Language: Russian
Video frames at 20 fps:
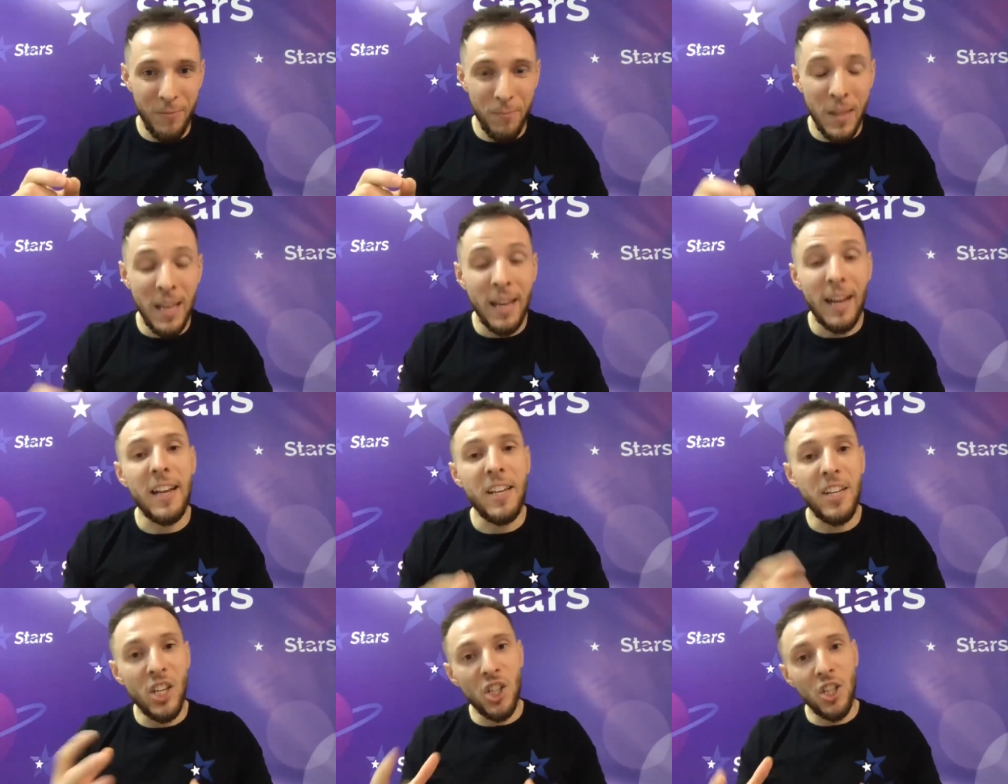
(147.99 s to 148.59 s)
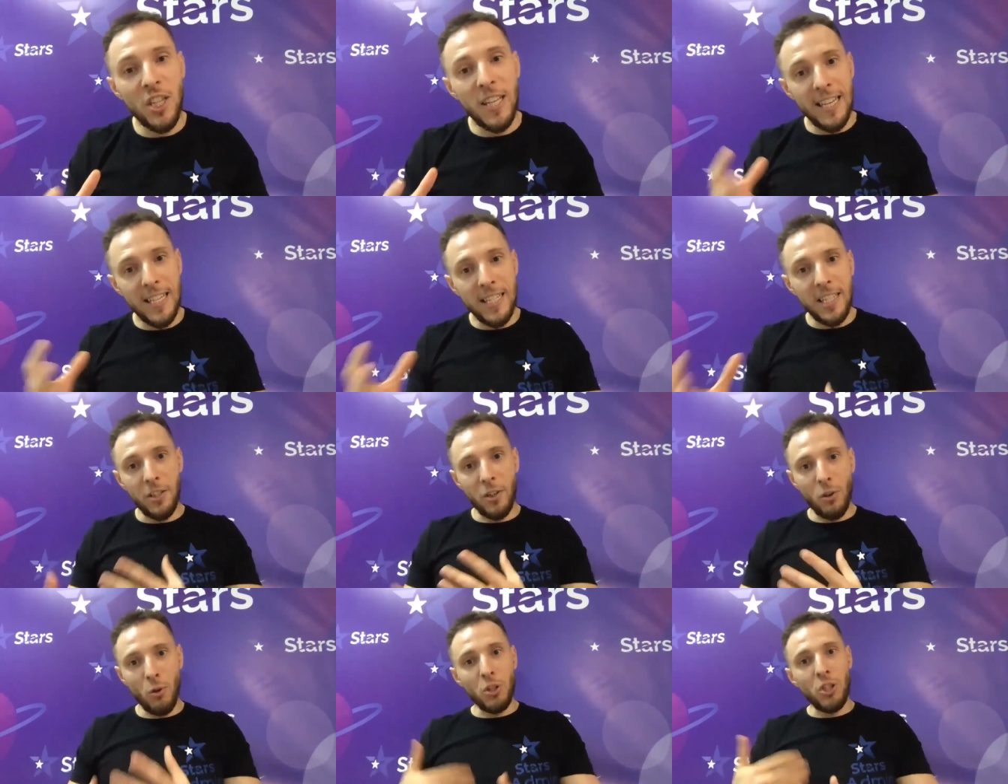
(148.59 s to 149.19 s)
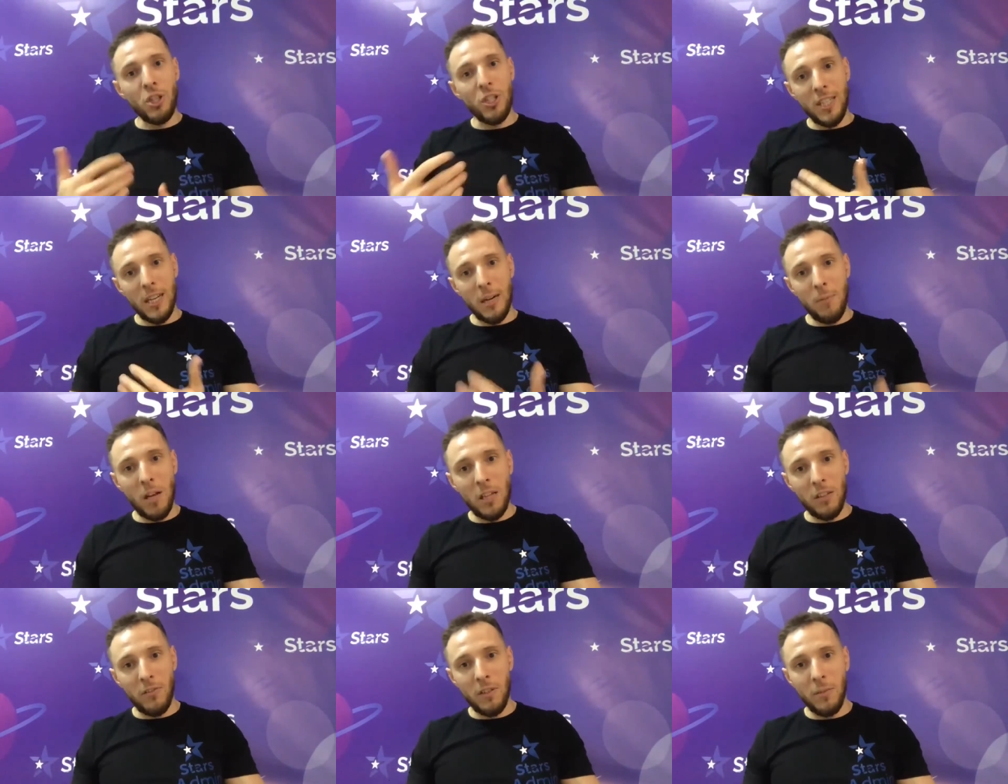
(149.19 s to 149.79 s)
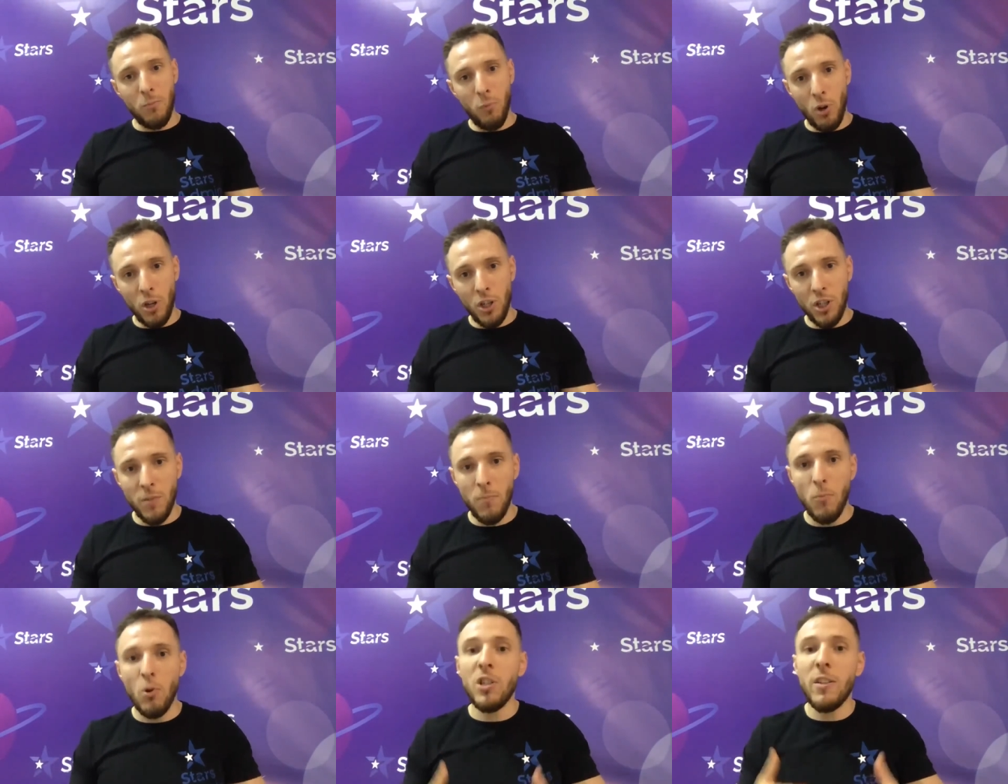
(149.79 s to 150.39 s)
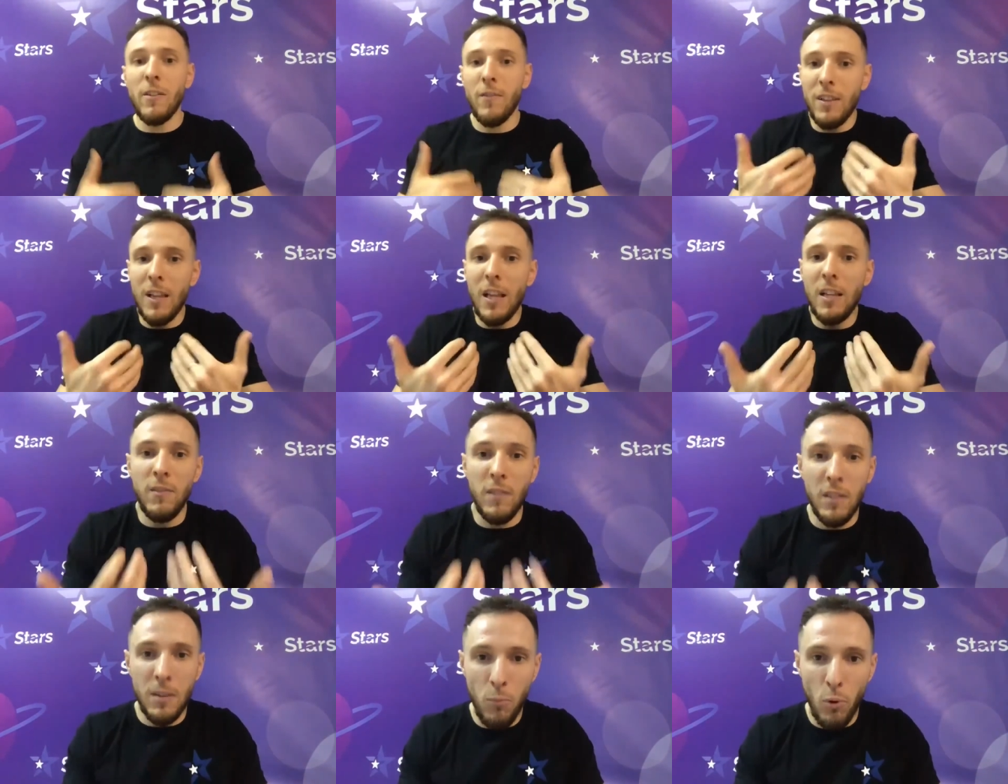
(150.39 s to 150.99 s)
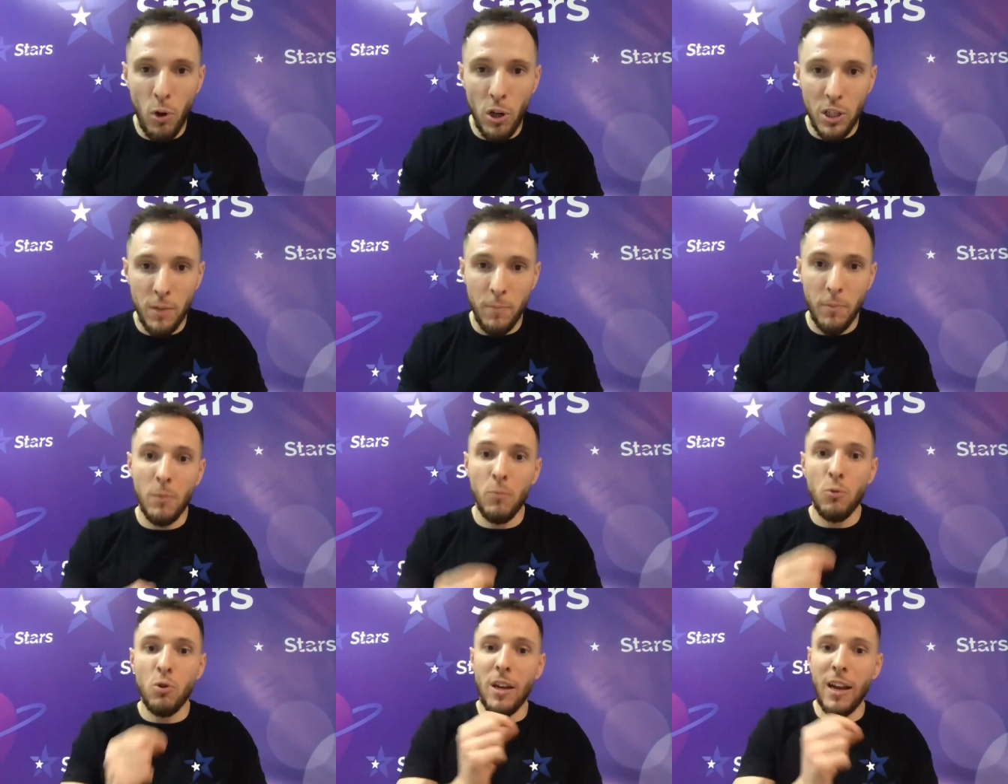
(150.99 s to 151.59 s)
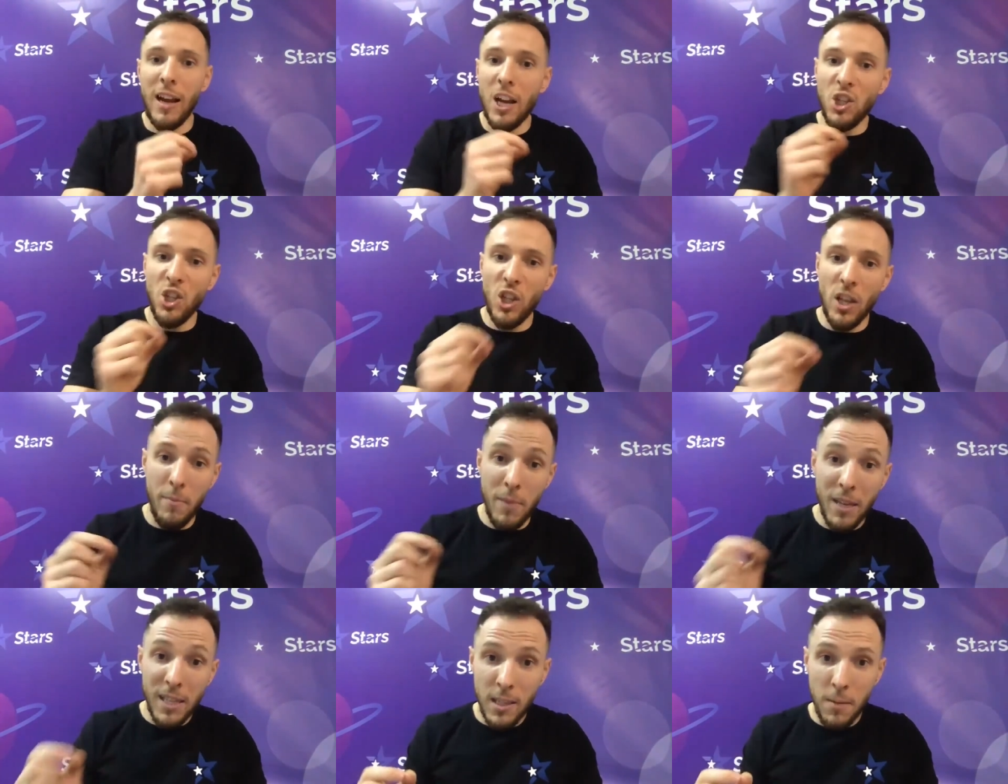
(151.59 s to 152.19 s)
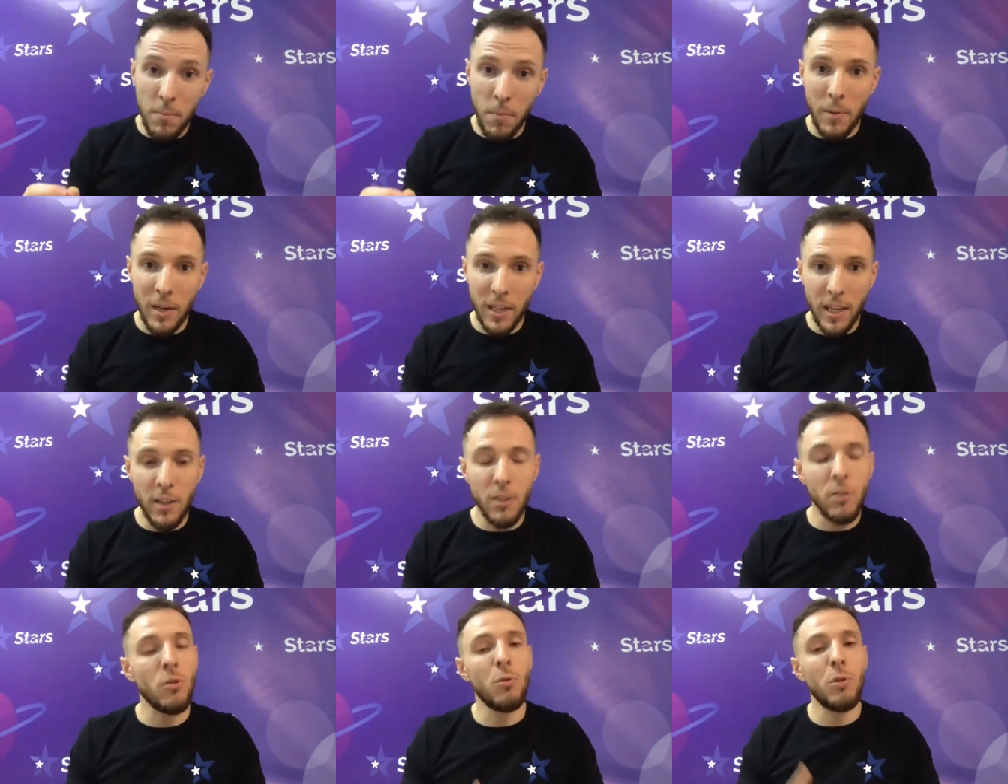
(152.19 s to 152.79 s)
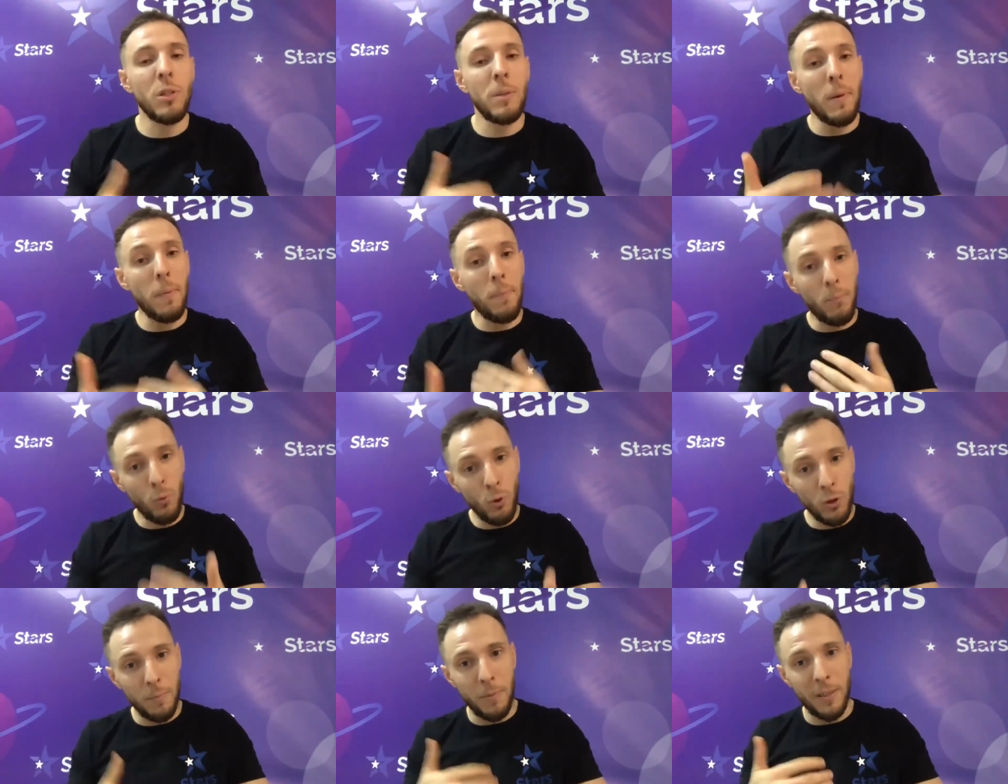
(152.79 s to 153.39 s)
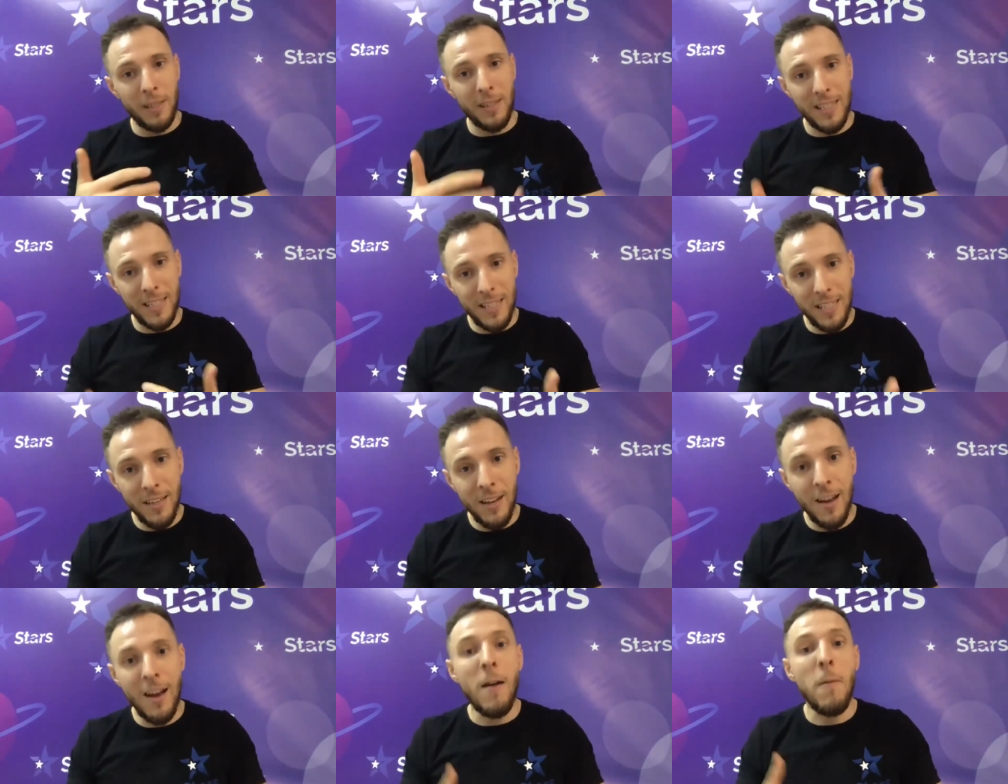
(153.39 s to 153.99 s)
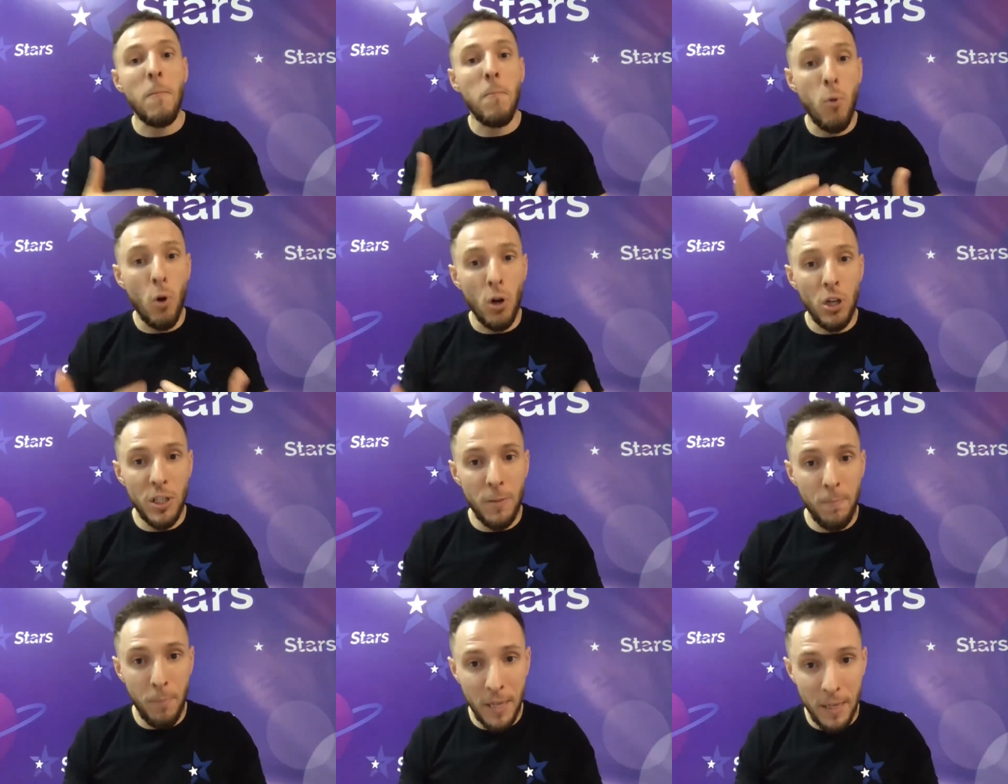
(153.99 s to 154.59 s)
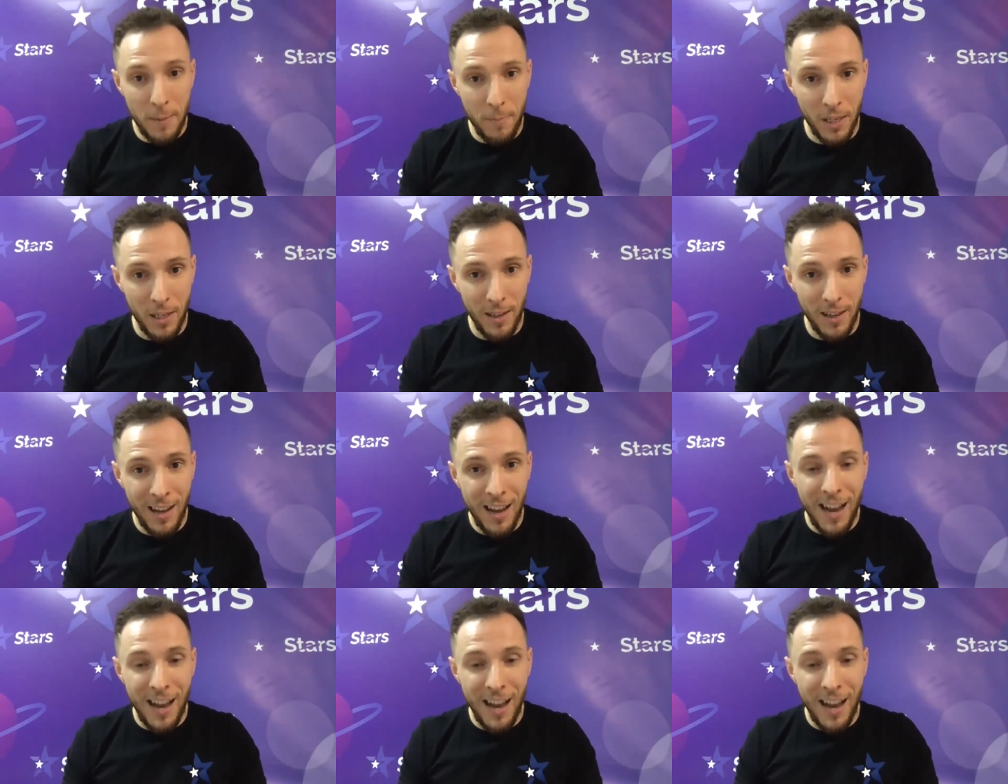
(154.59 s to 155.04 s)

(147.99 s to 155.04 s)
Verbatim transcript: Конечно, если ты хочешь зарабатывать больше, можно вкладывать больше, потому что каждое место по маркетингу тебе будет приносить больше прибыли.